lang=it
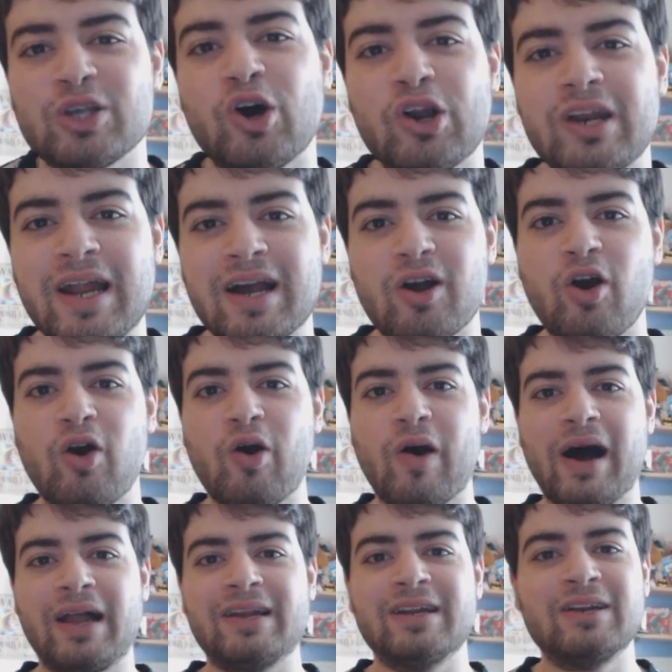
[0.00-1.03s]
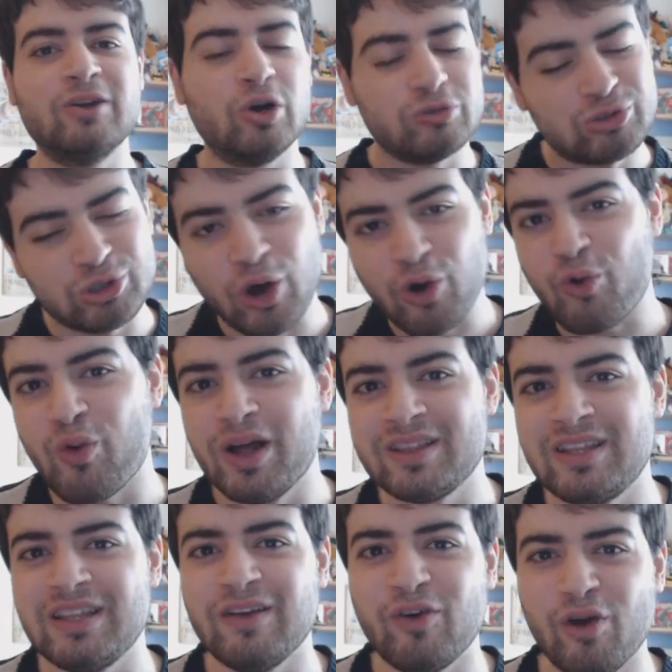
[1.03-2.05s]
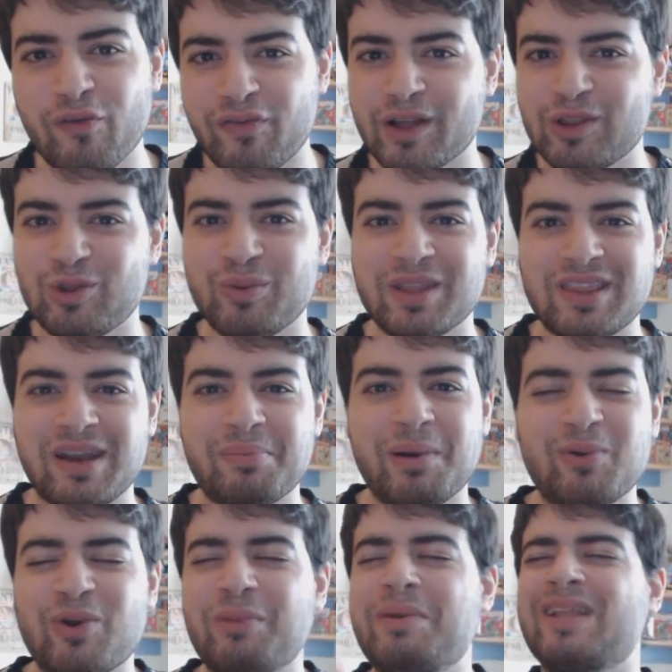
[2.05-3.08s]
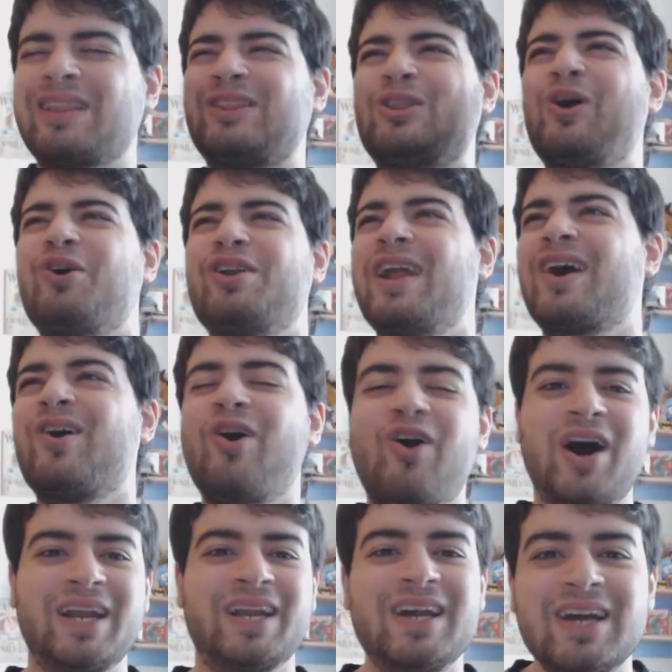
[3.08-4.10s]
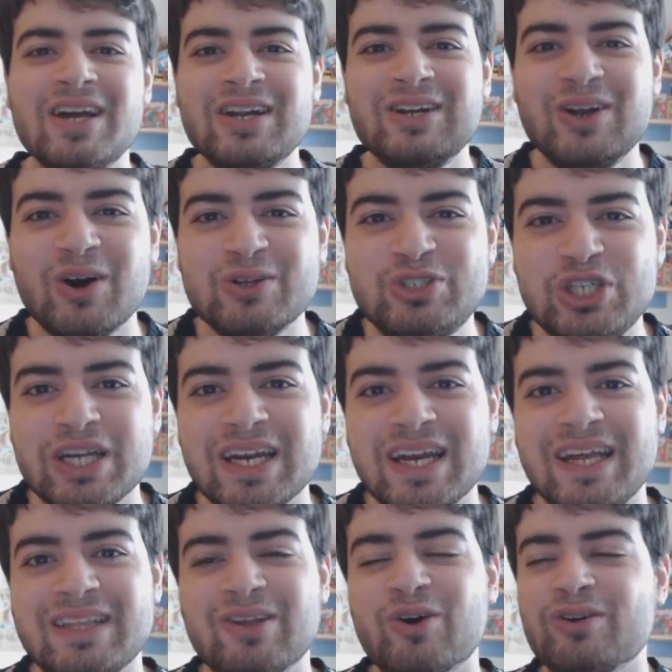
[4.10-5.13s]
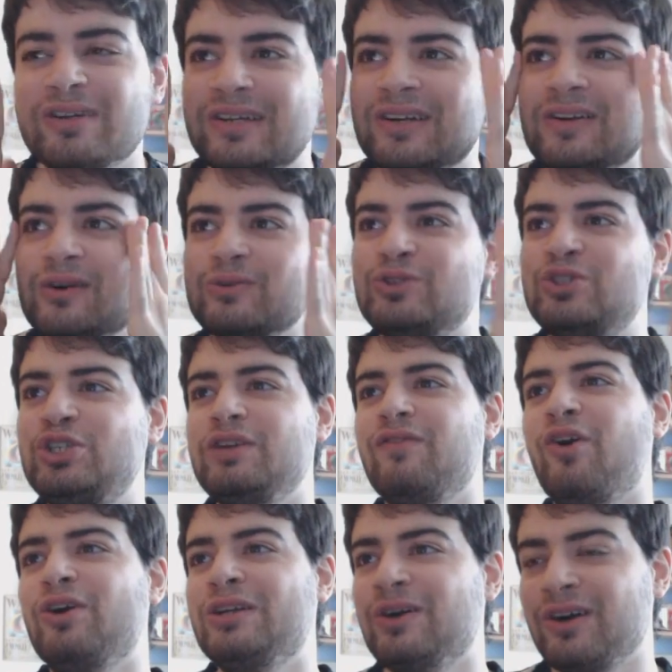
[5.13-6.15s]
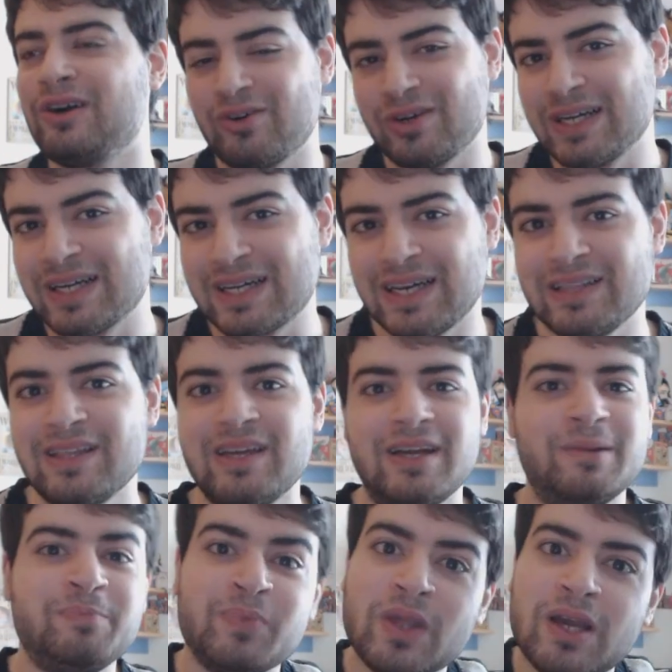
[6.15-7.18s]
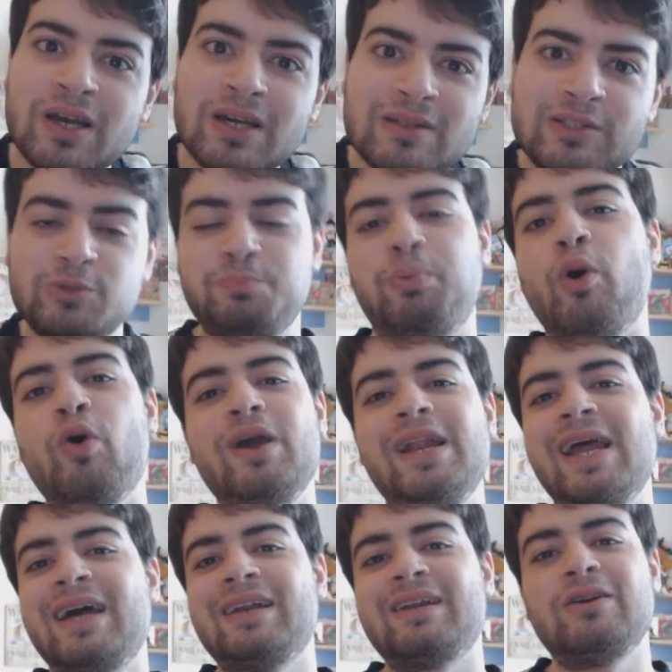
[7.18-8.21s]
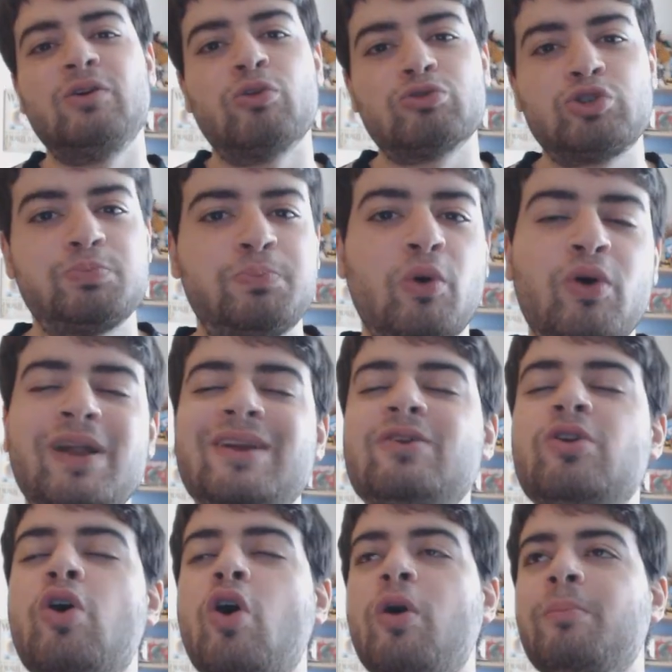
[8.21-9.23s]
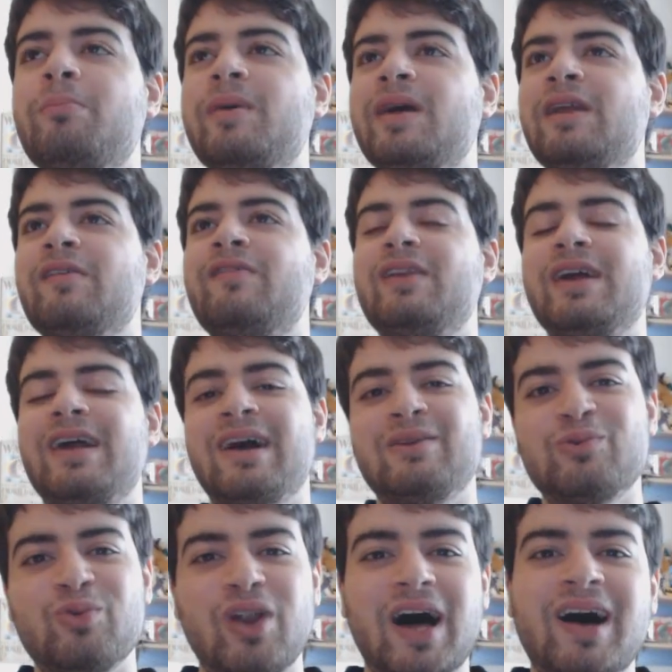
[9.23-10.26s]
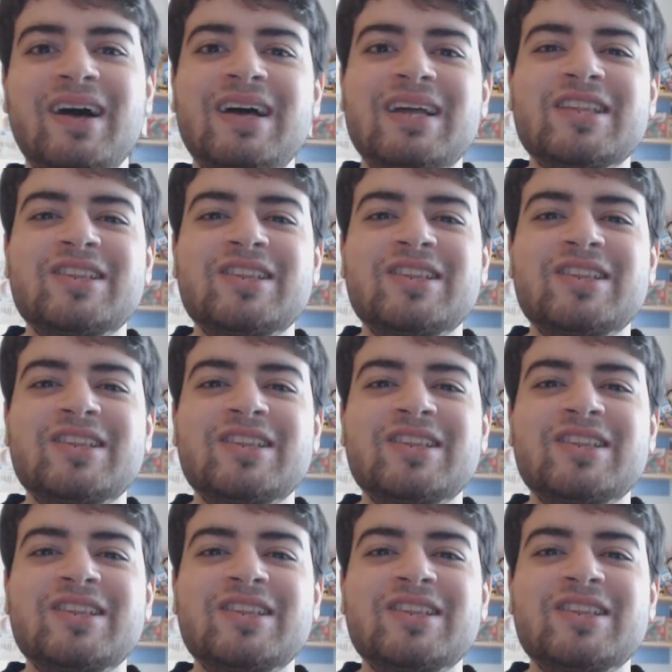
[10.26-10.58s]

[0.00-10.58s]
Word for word: torna Gohan, non so quanti di voi ho fatto mettere paura, ma torna Gohan, non ci credo, non ci voglio ancora credere. Spoiler, no spoil, non me ne frega nulla,